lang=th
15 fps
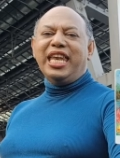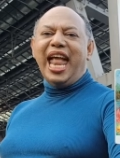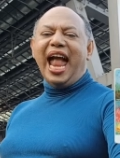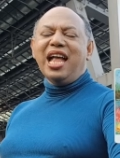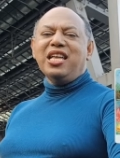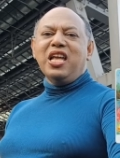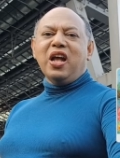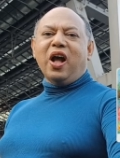นะ
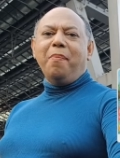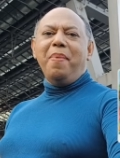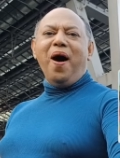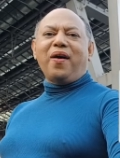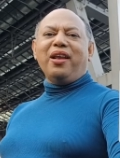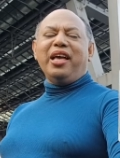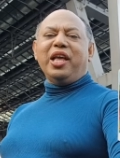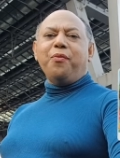เขาบอ
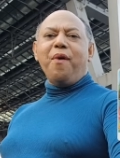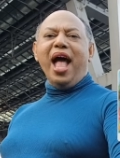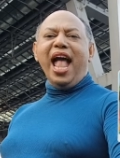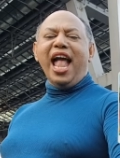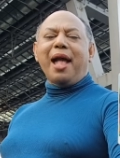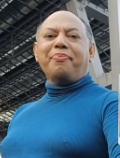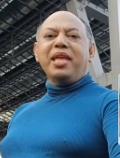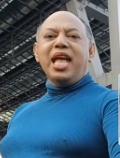กเลยว่า
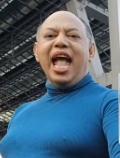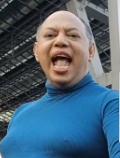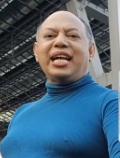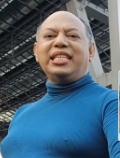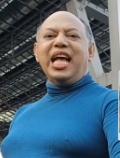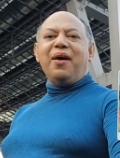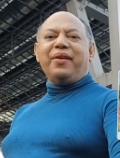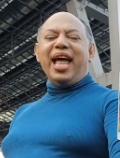หาก
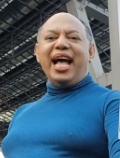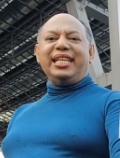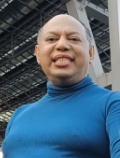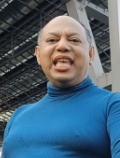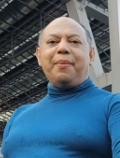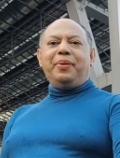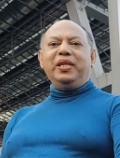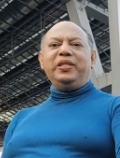ชาวรา
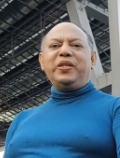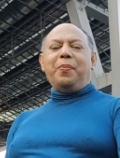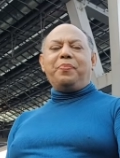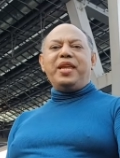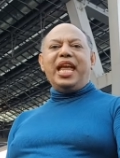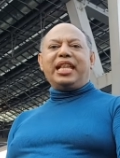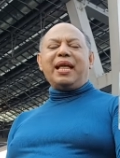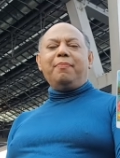ศีพฤษภ
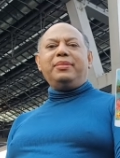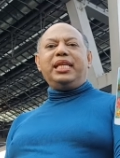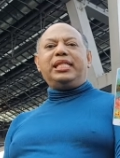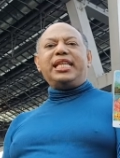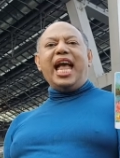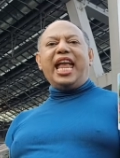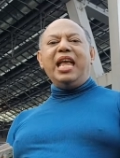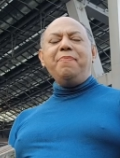เนี่ยทำจิต
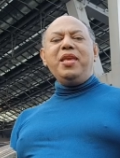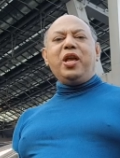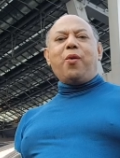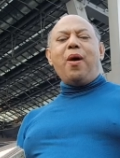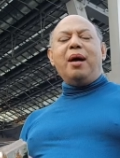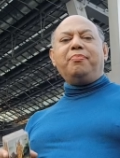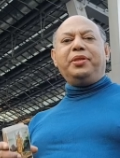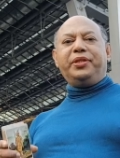ใจให้มีค
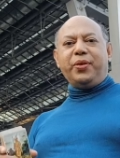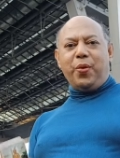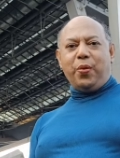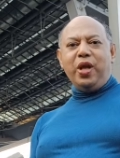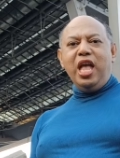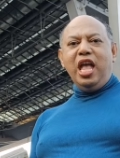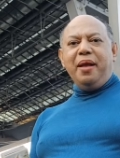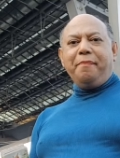วามสุข
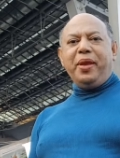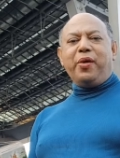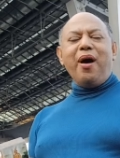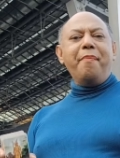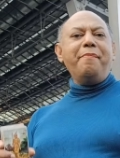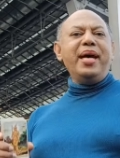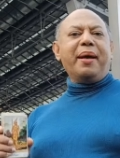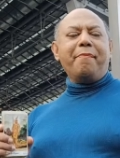มีควา
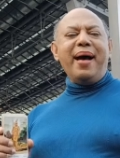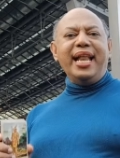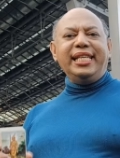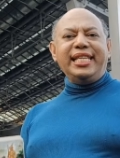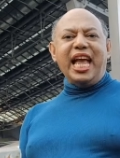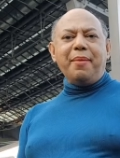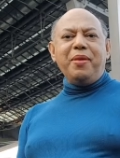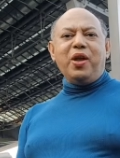มเบิกบาน
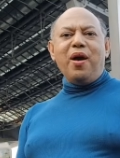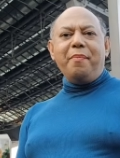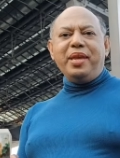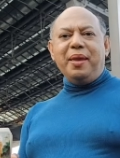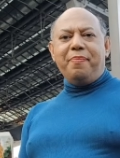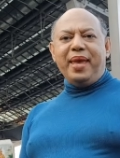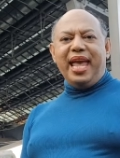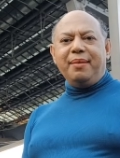ใจมีความ
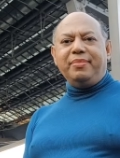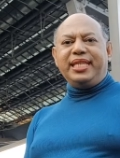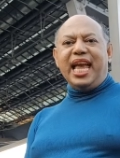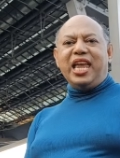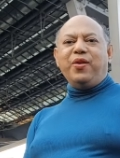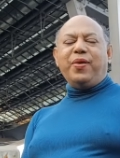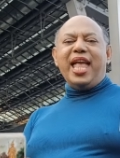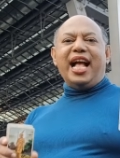อิ่มเอมใจ
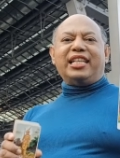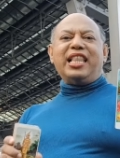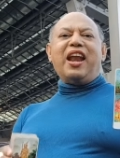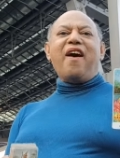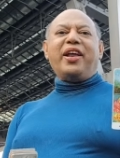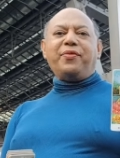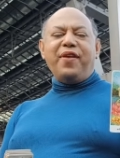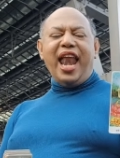อยู่อย่างตล
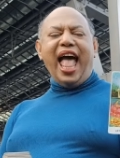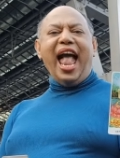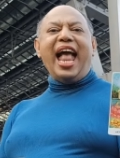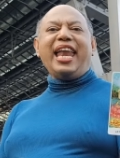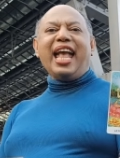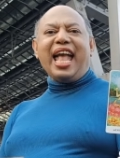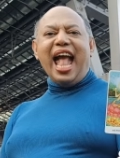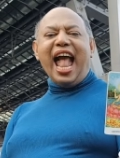อดเวลา
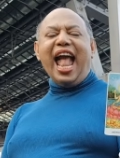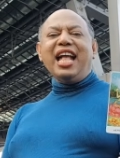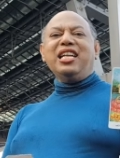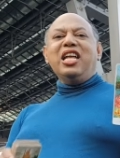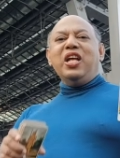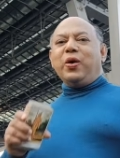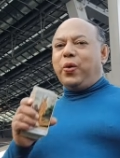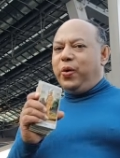นะคะ
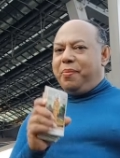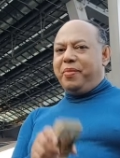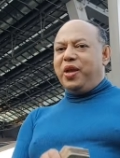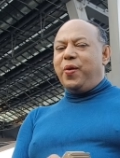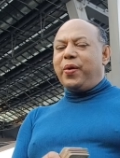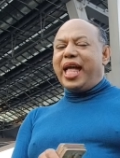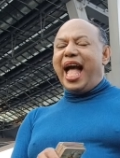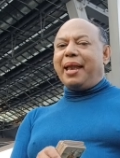คุณมี
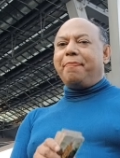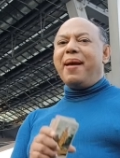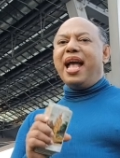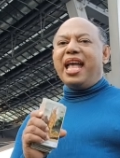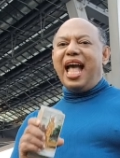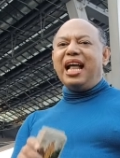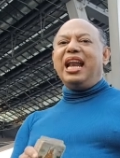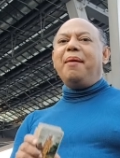โอกาสมั่ง
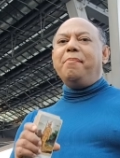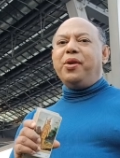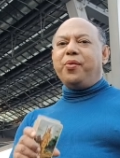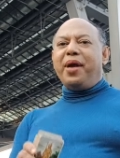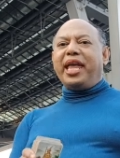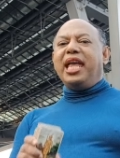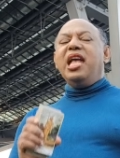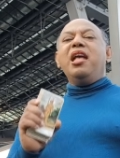คั่งร่ำร
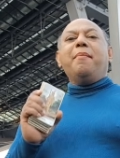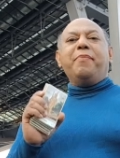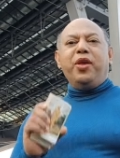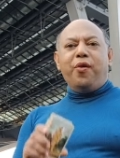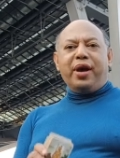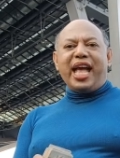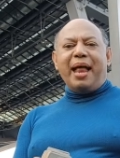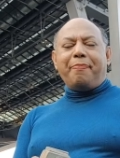วย มี
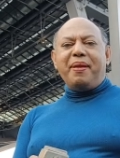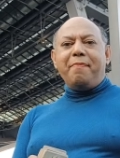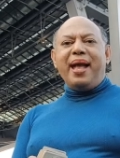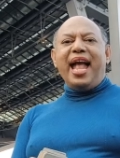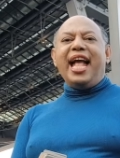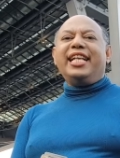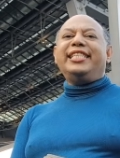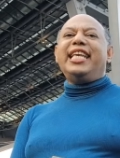โอกาสเป็นม
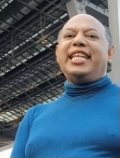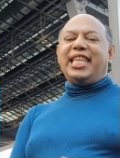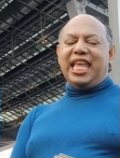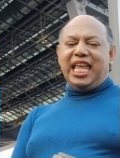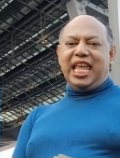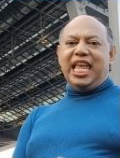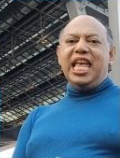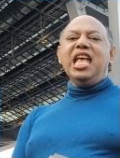หาเศรษ
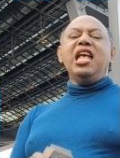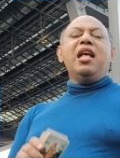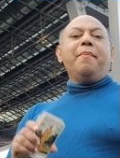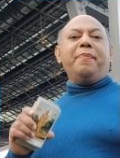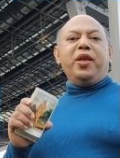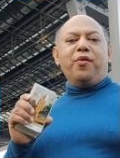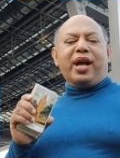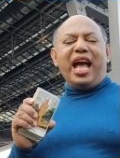ฐี
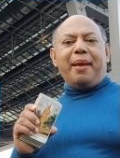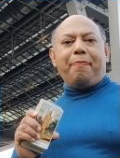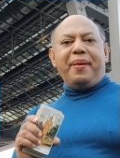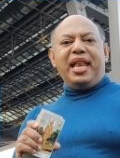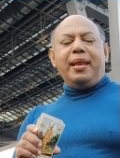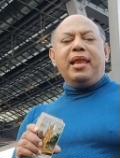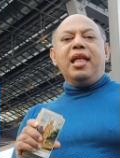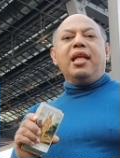มีโอกาสเป็
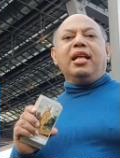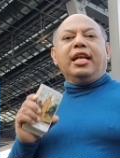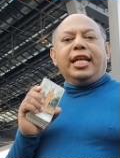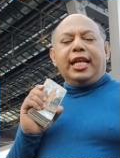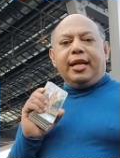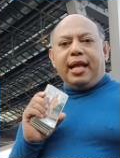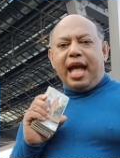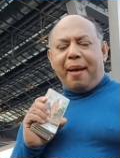น
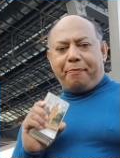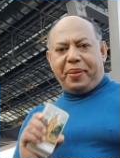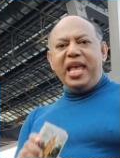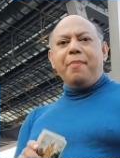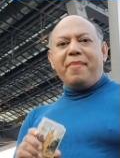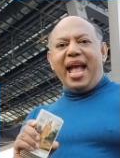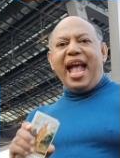อภิม